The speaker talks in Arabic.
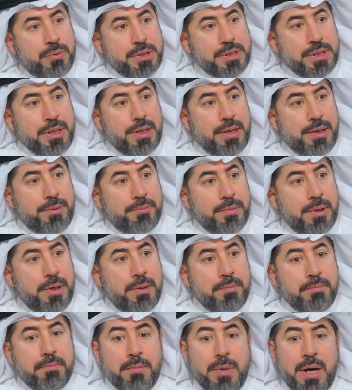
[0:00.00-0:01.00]
والسلام
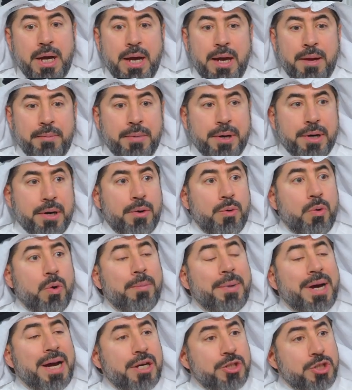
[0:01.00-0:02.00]
ما أمرنا
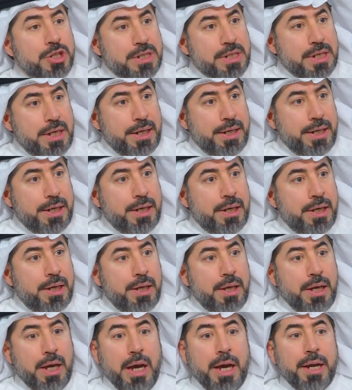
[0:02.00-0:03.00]
وما أجاز لنا
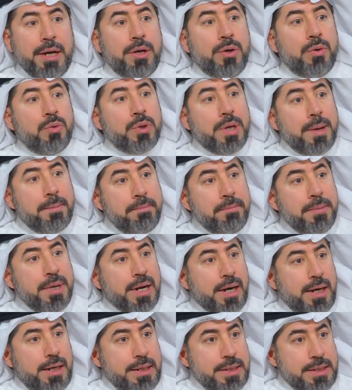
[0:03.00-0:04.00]
أن
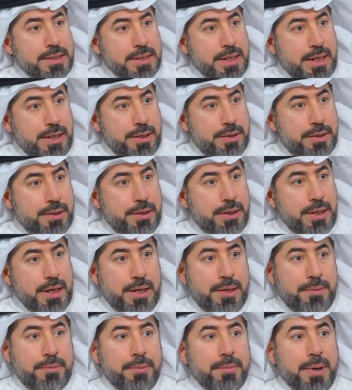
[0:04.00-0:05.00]
ندمر الإنسان
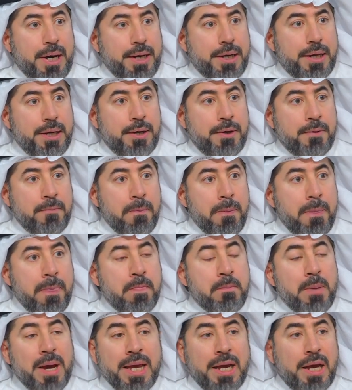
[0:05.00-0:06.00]
يعني بمعنى
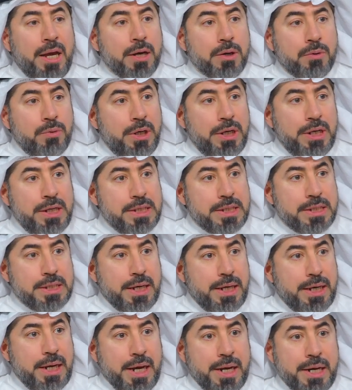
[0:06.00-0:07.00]
ما يحق
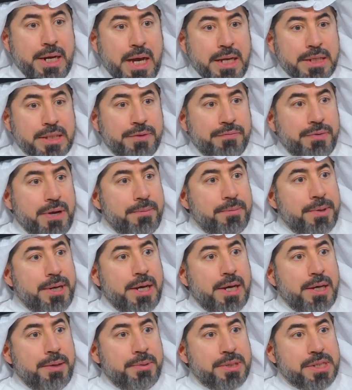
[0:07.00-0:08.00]
للإنسان أن أصف
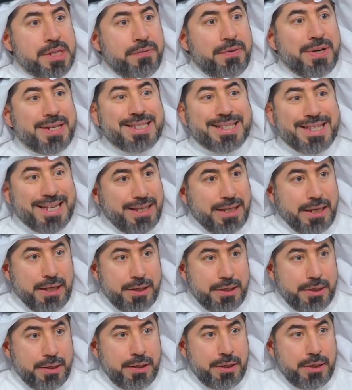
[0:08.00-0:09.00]
أبنائي بصفات
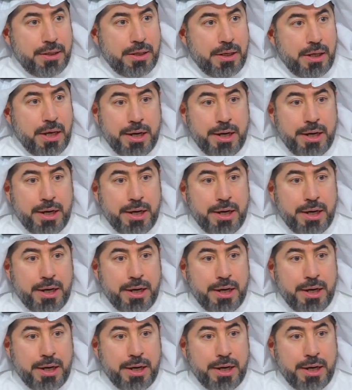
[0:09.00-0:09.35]
سيئة صحيح.